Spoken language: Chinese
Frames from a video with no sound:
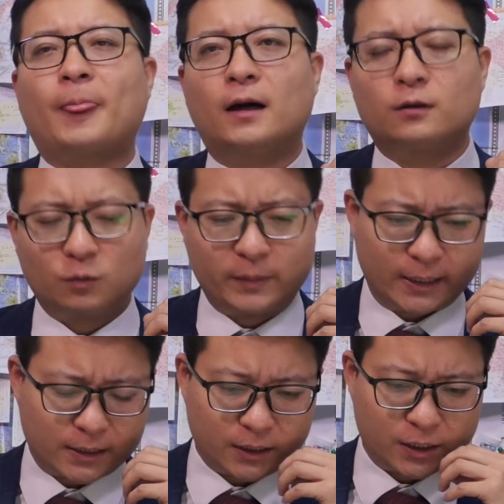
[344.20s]
啊东北
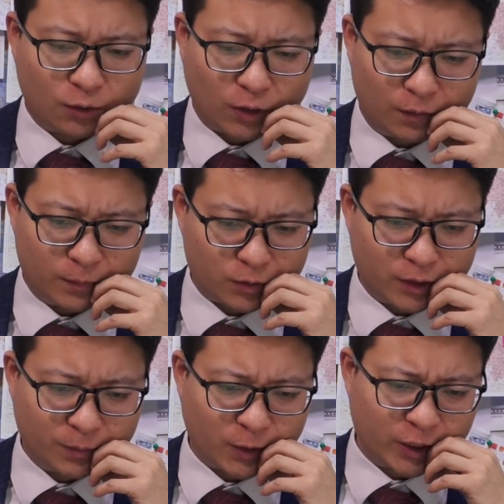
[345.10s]
的这个情况，我们
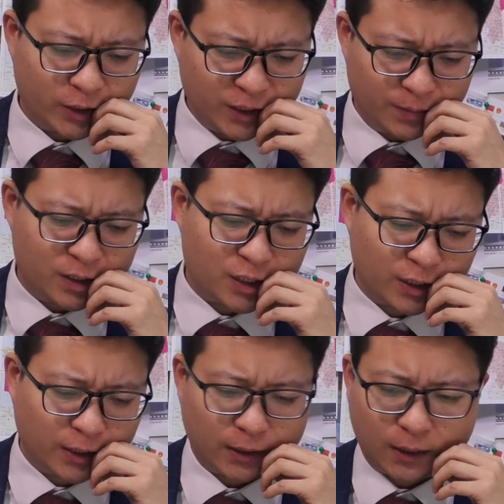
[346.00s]
说有没有可能一鸣
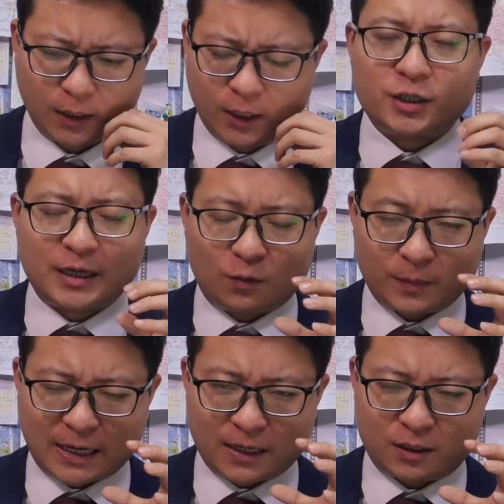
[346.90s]
惊人啊？实际上我
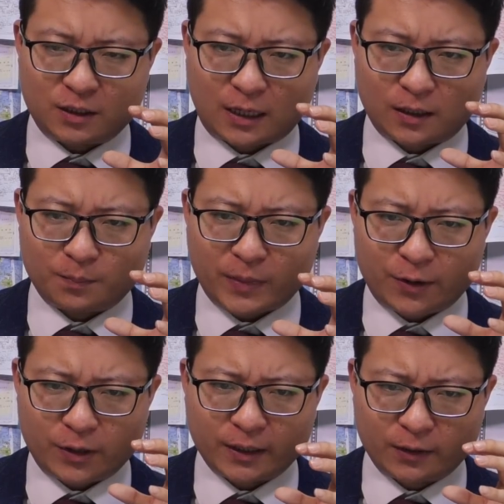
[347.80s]
们刚才提到的美
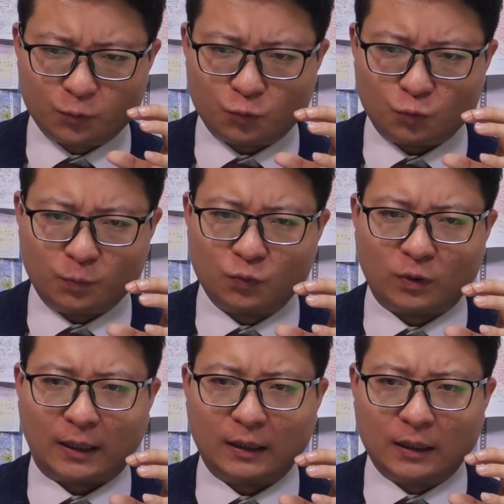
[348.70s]
元跟卢布
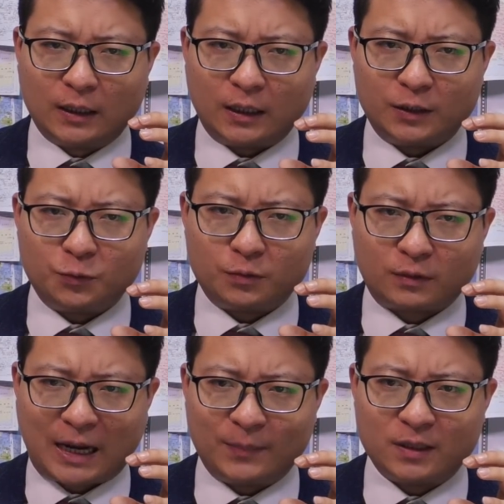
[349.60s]
啊。呃，
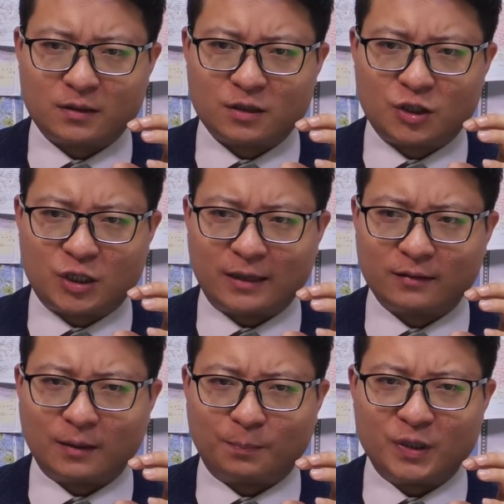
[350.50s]
他们之间
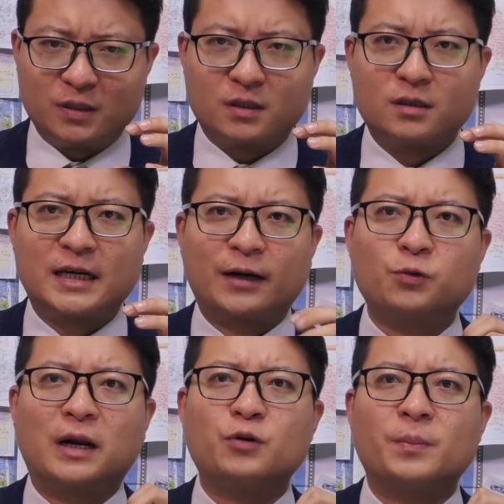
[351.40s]
的比值将
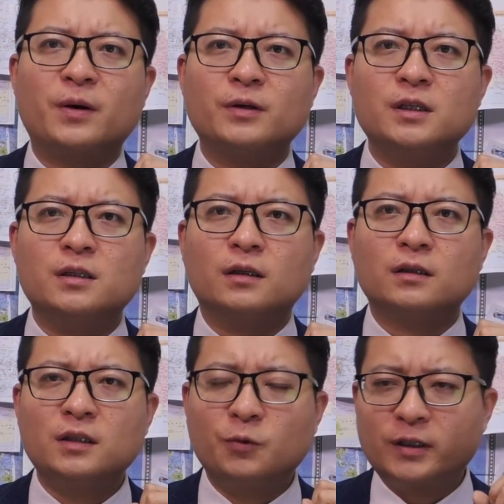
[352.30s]
越来越没有意义，
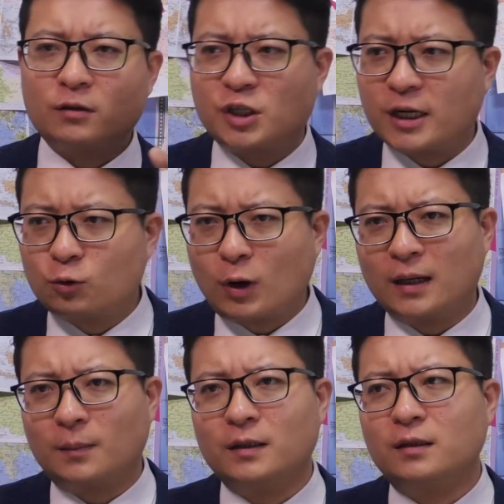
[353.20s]
因为都切断
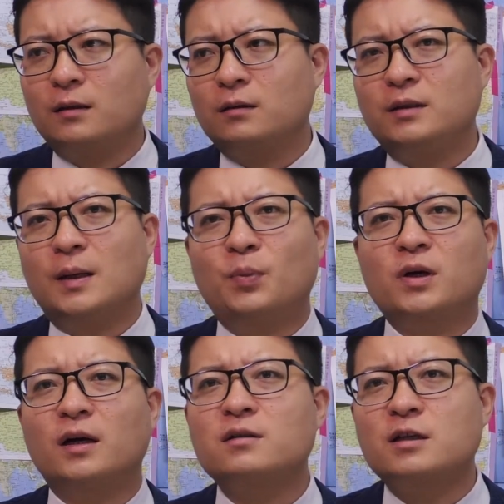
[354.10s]
了嘛，你也不
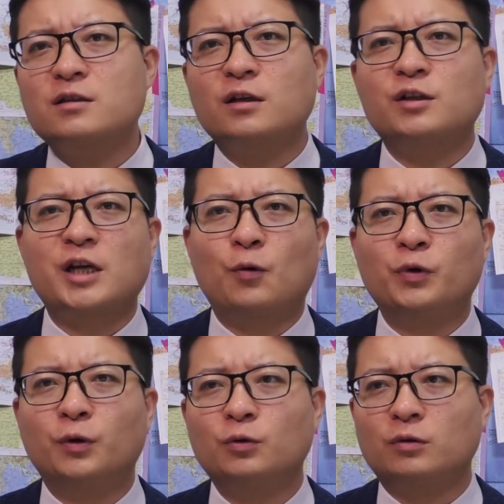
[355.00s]
可能真正的相互
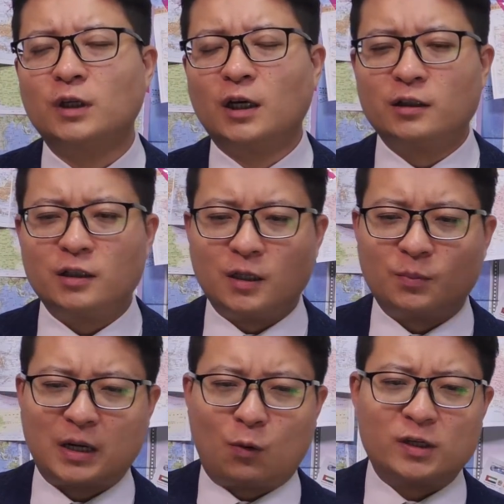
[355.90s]
流动，你
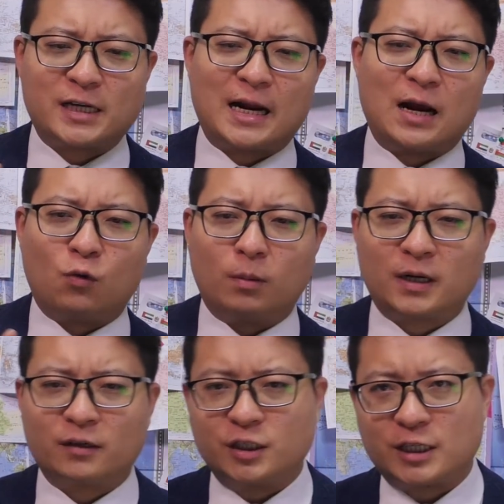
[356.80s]
不到我家来，我不
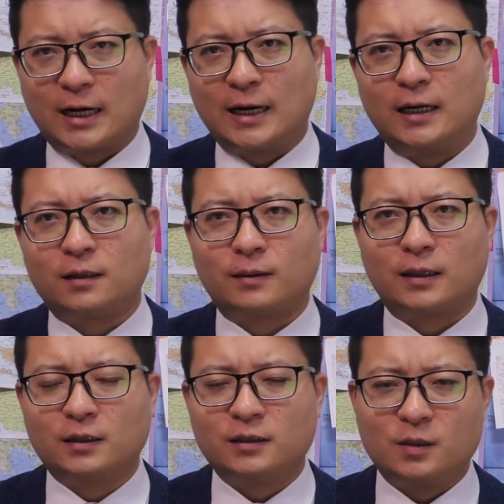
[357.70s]
到你家来，是
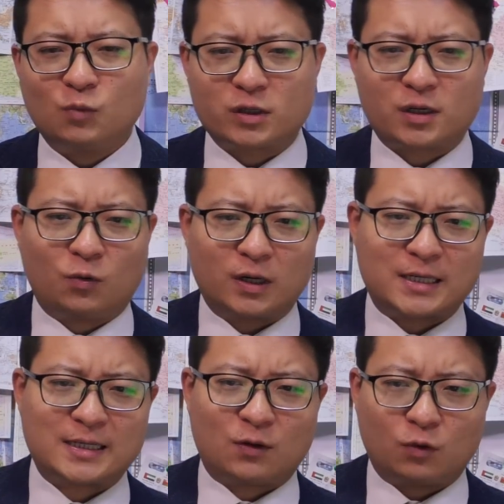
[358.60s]
吧？你没收我的
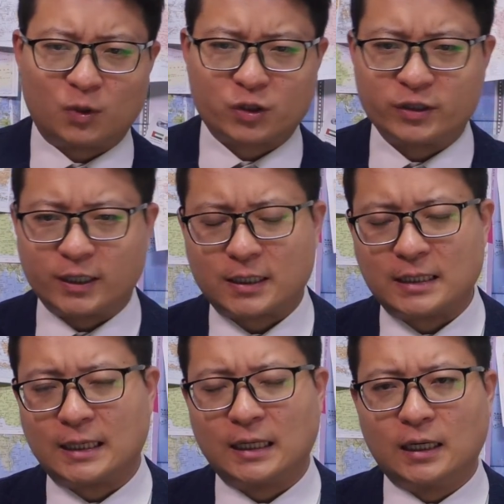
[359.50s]
财产，我没收你的财
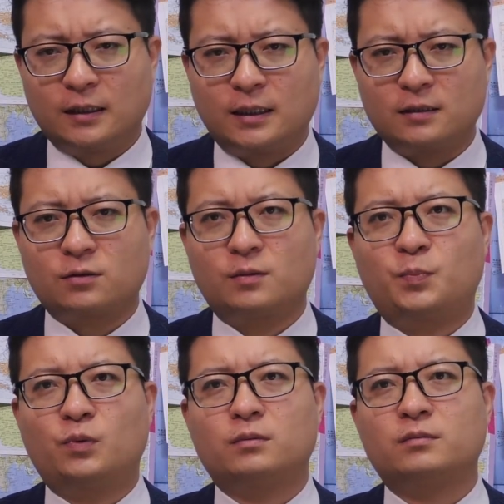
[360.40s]
产，那就是
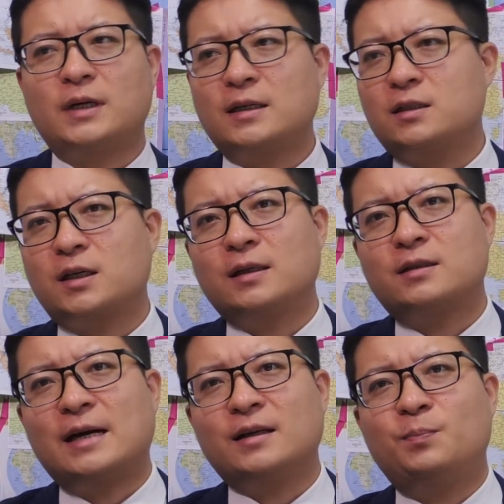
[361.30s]
不，那你这个
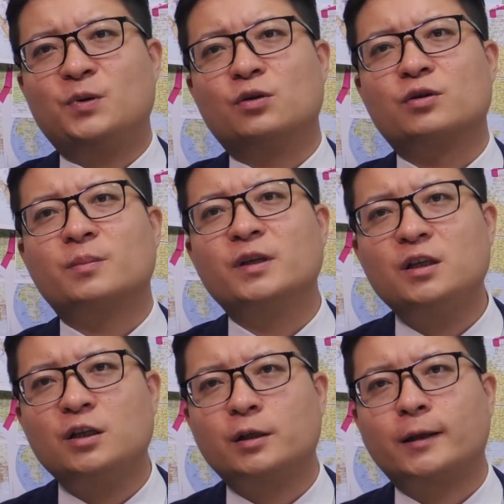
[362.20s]
这样一比有什么
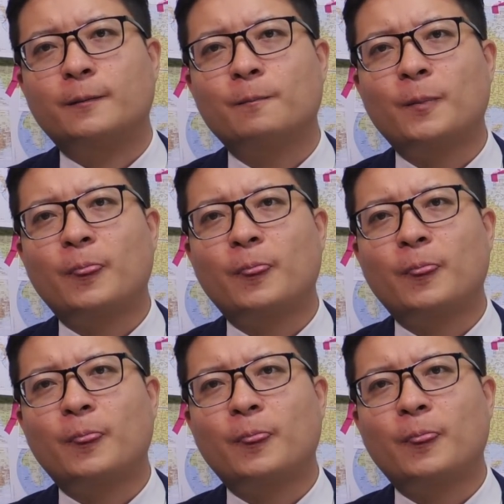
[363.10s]
意义呢？